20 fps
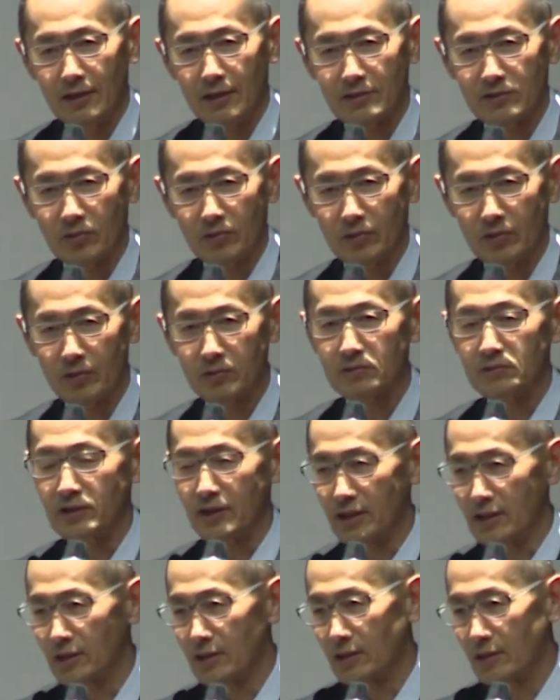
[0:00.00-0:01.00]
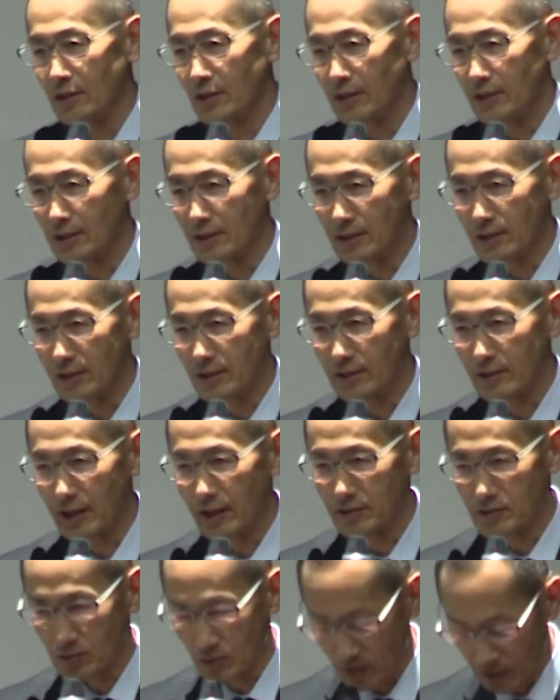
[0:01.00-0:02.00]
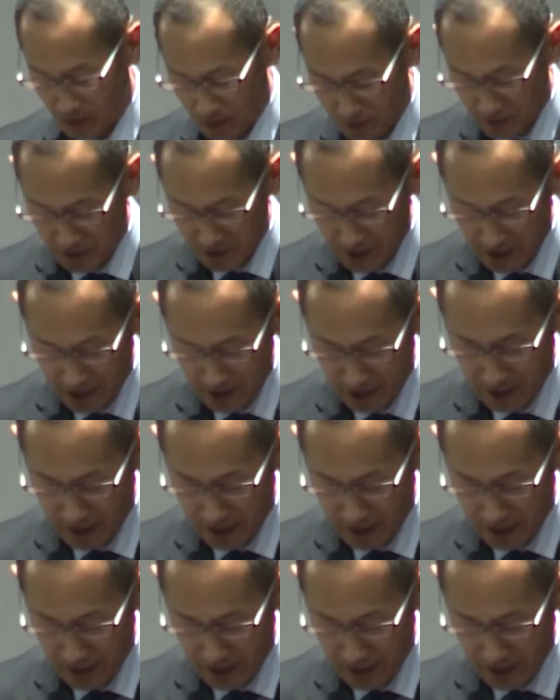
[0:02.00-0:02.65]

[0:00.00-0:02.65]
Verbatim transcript: その夜に体調を崩され